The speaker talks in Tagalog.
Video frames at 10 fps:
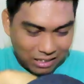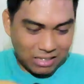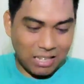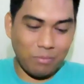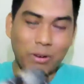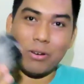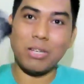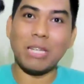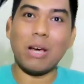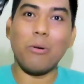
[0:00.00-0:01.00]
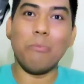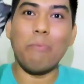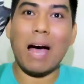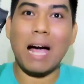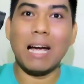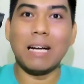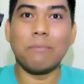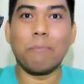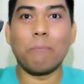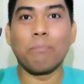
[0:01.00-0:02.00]
kita dyan. Meron din akong bag.
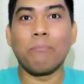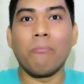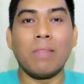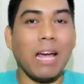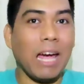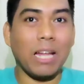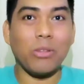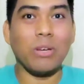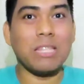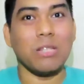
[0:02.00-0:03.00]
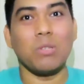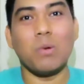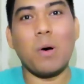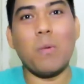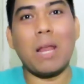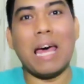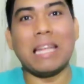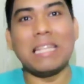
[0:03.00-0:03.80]
Ito, hindi to nawawala